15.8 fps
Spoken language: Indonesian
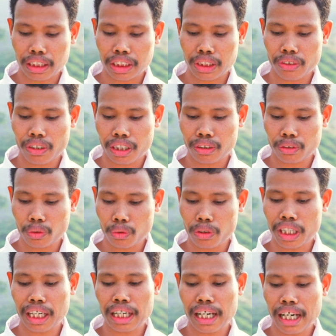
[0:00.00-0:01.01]
seorang
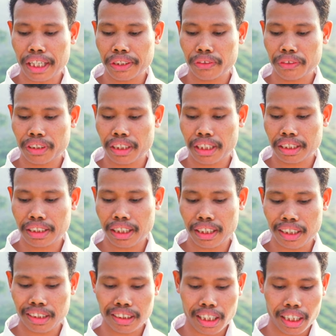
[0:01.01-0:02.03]
tukang kayu di desa
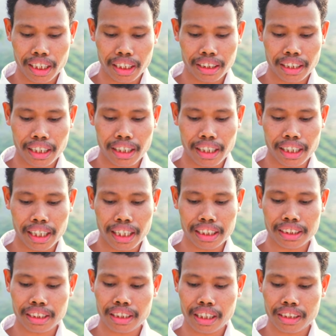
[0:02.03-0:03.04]
Nazaret adalah
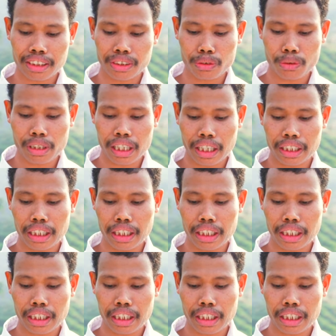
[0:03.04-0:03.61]
arsitek surga